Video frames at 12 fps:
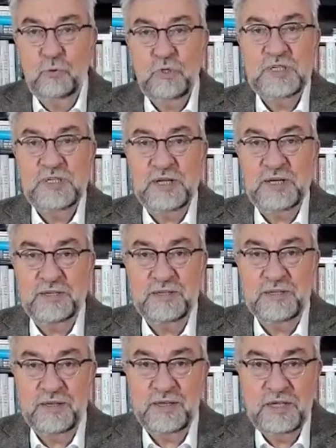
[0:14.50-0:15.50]
Guten Tag,
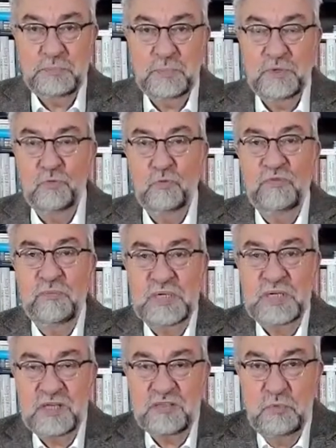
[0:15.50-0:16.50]
ich bin Uwe
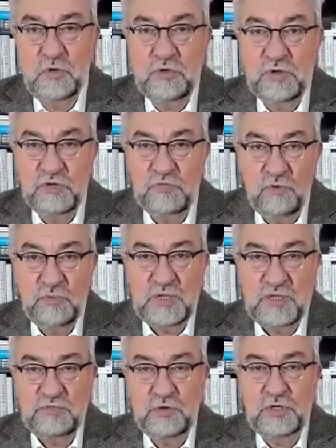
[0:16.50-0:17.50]
Matthias Müller und ich freue mich,
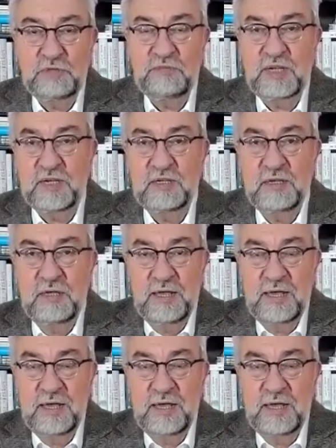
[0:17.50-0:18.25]
dass wir heute wieder